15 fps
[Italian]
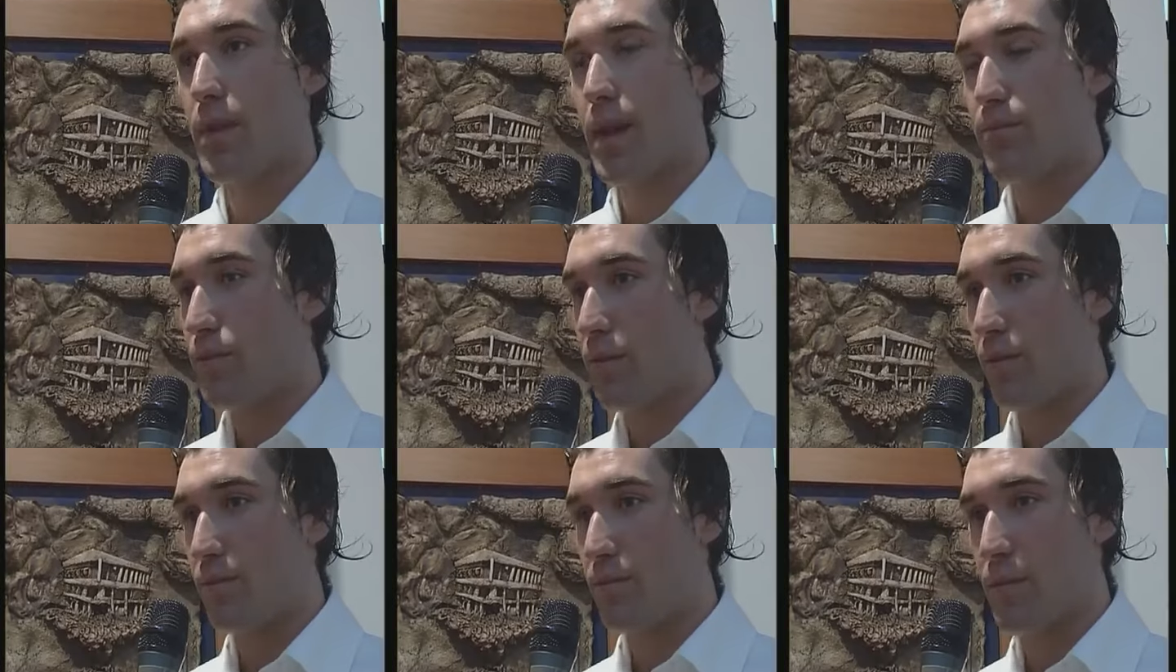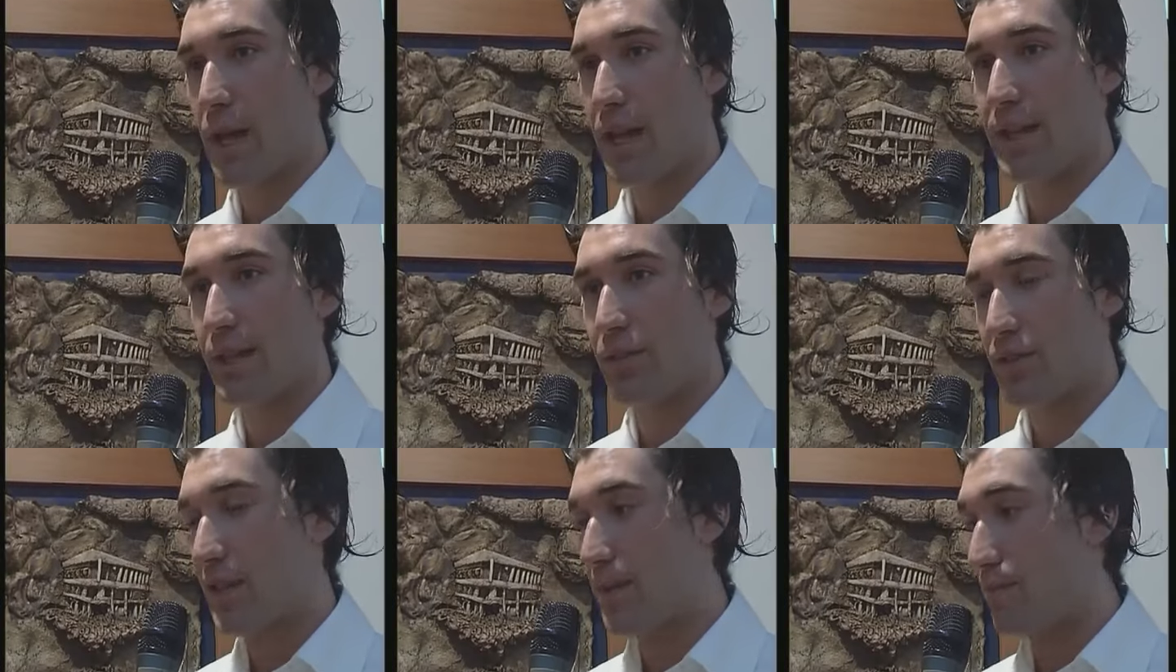ha, mi, ha,
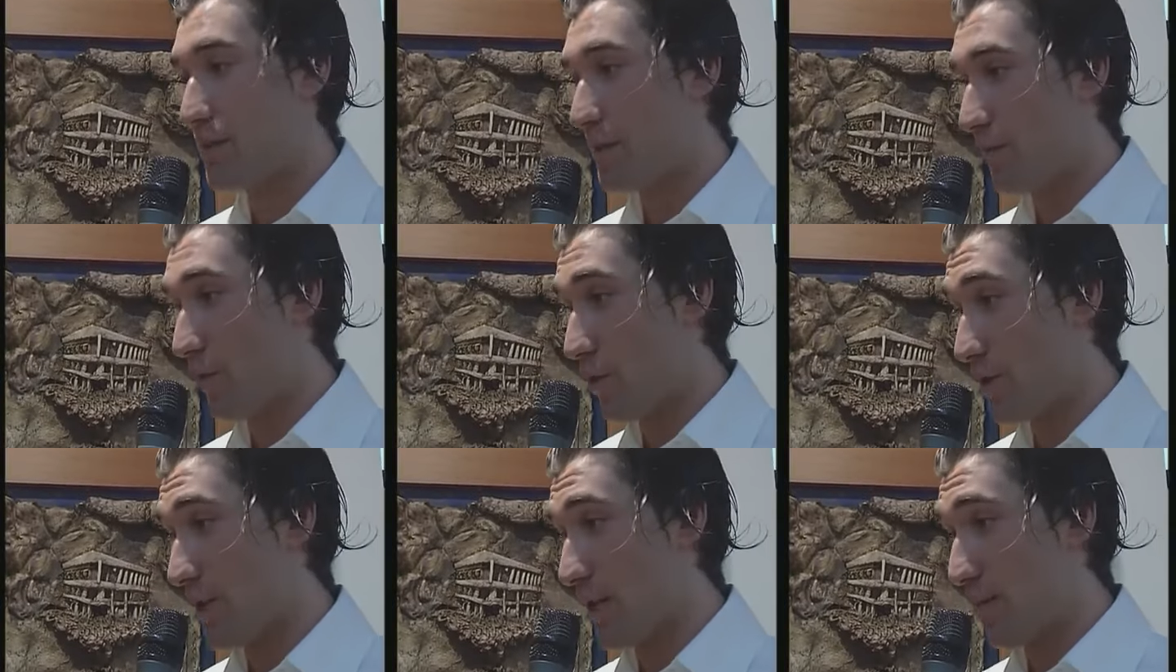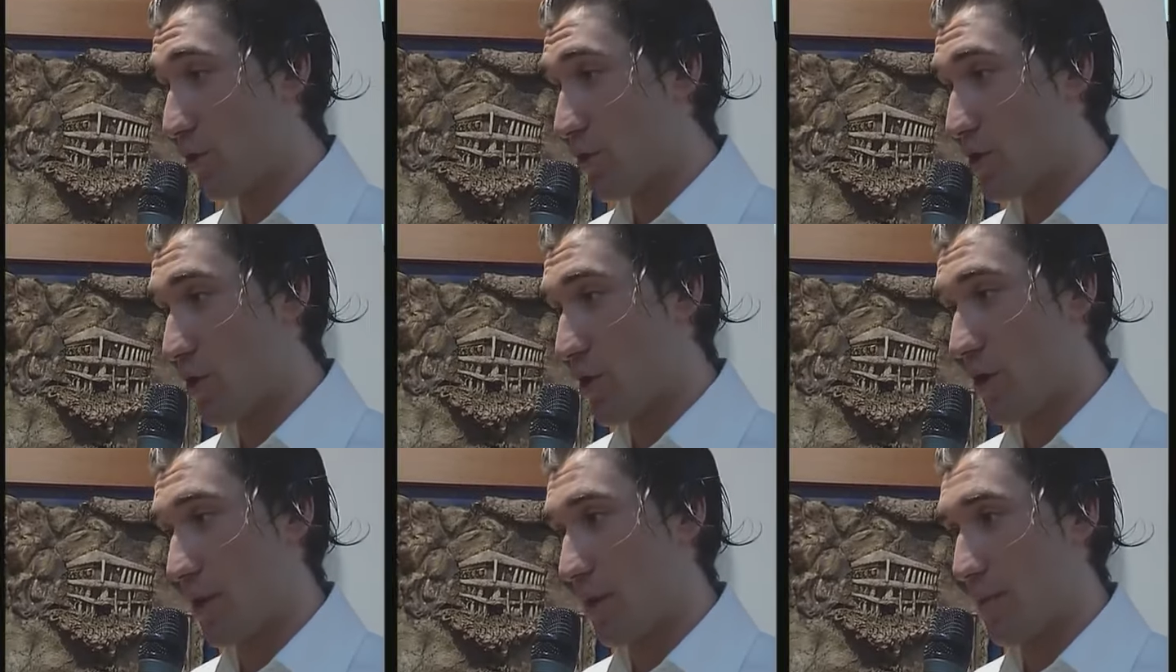dato sempre forti
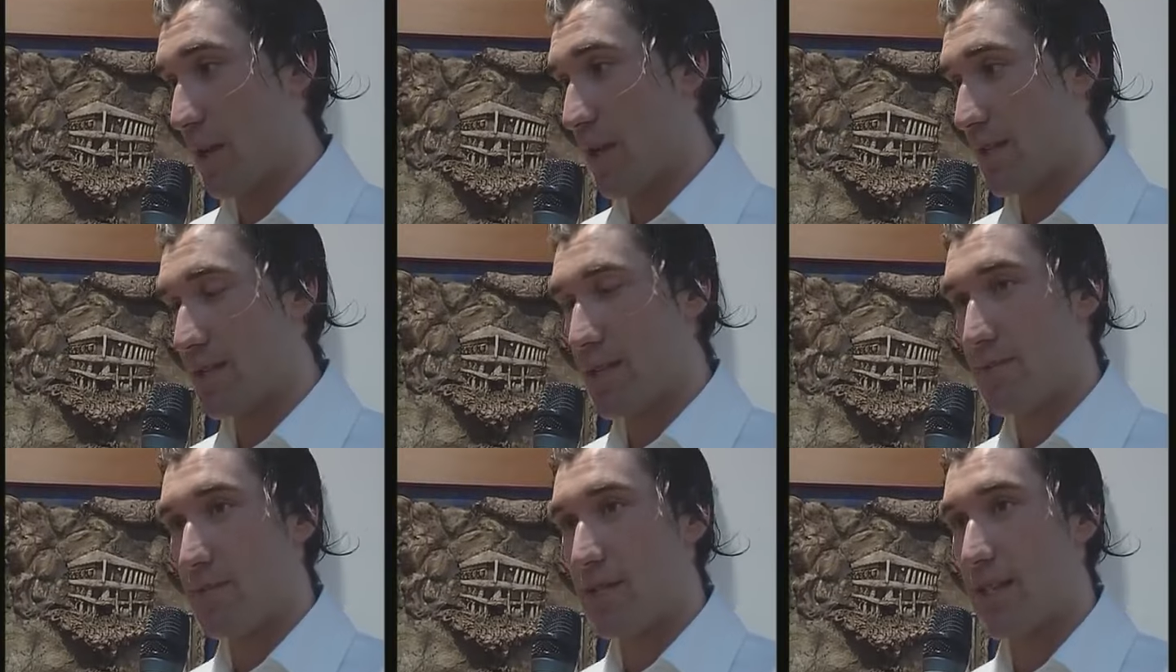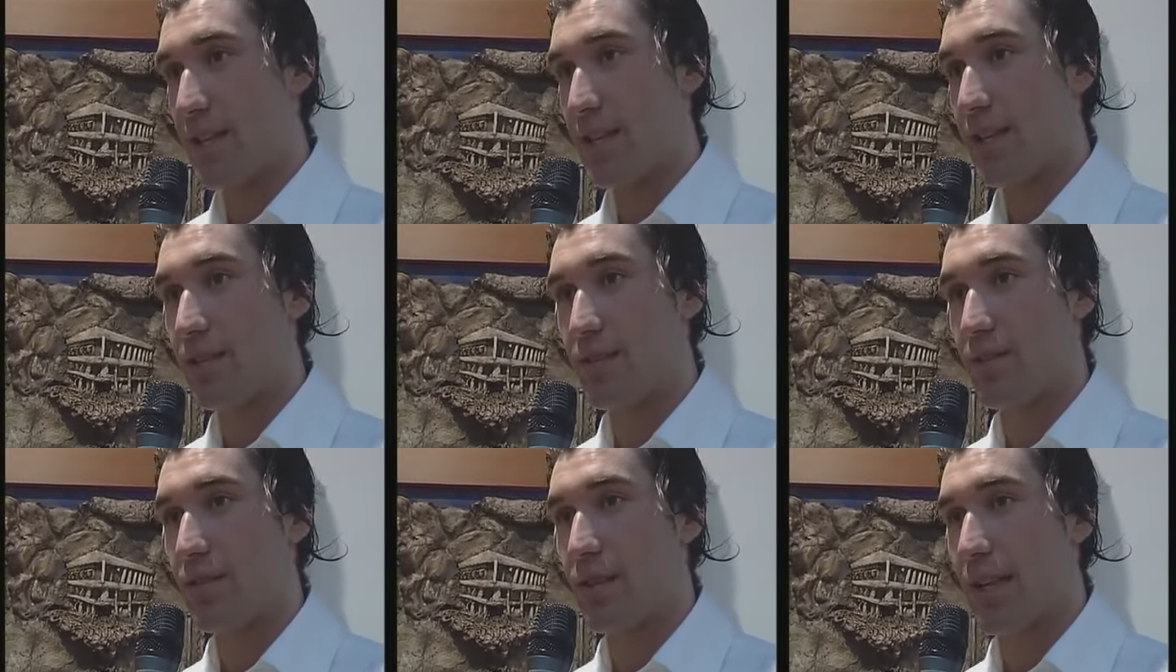emozioni, mi ha sempre
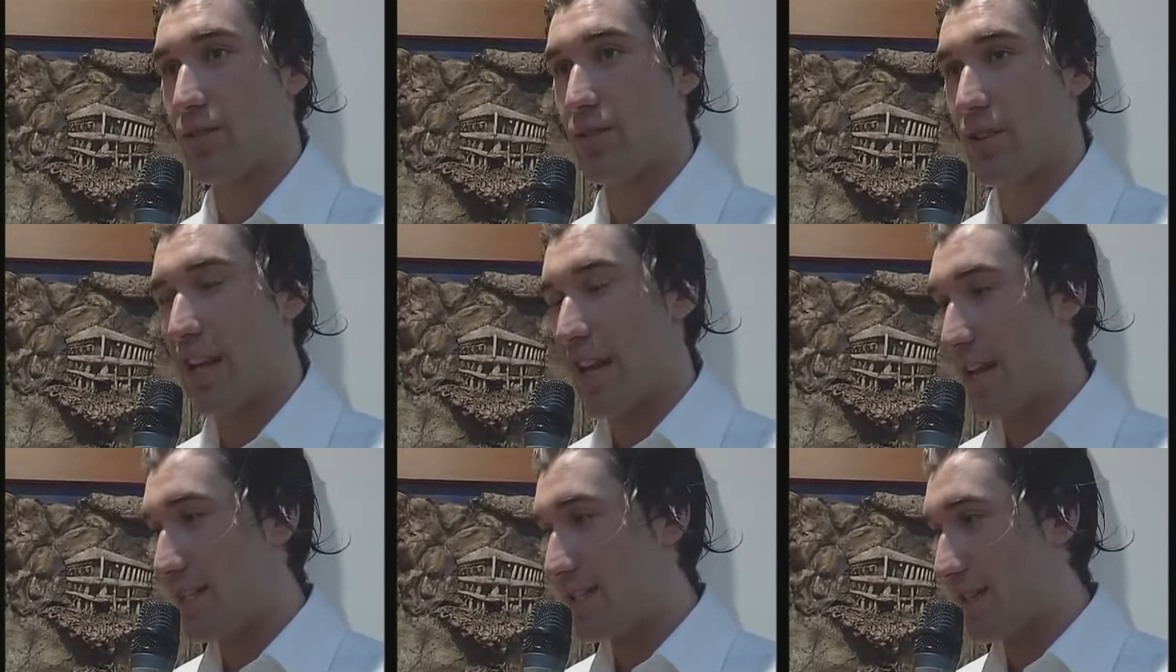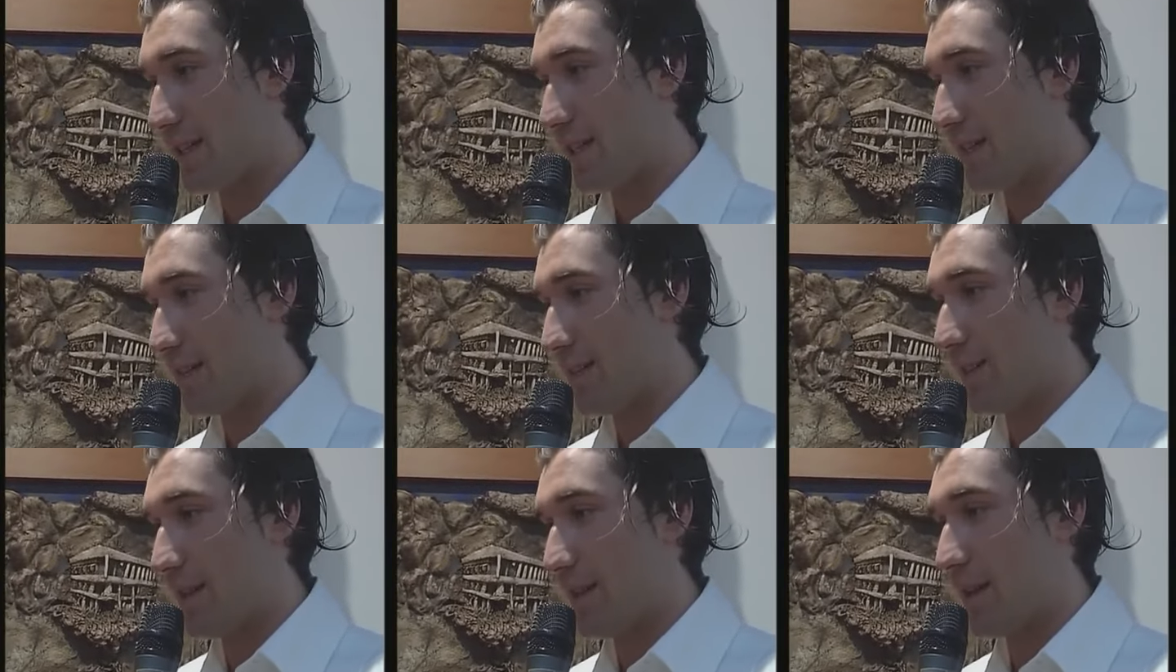dato della grinta
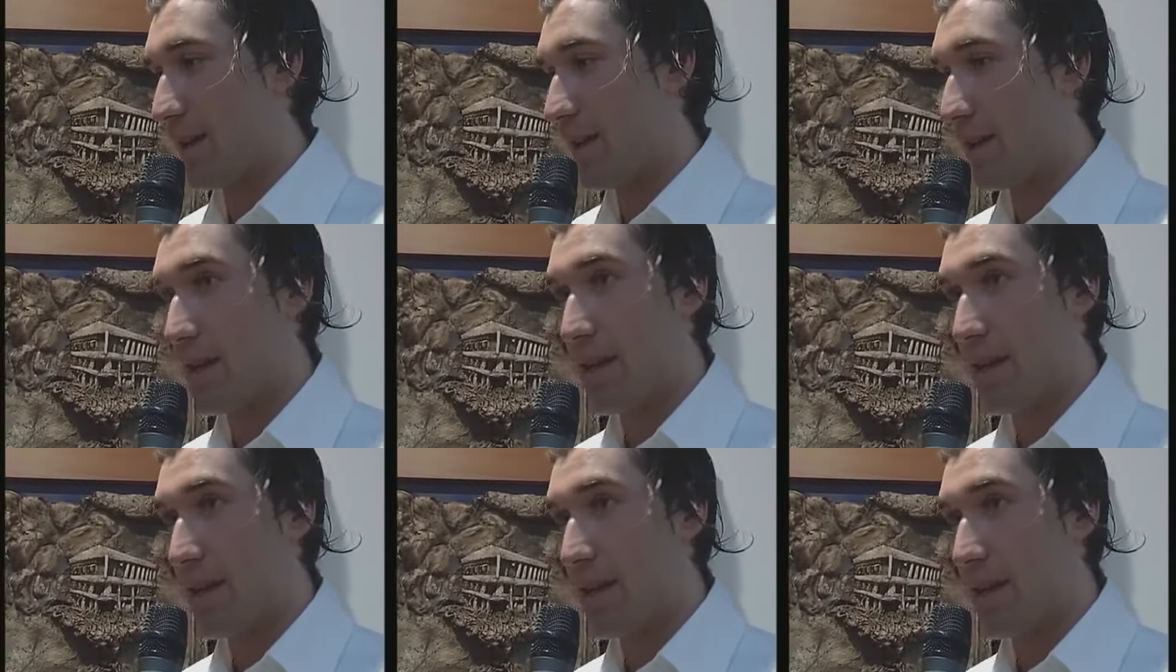di,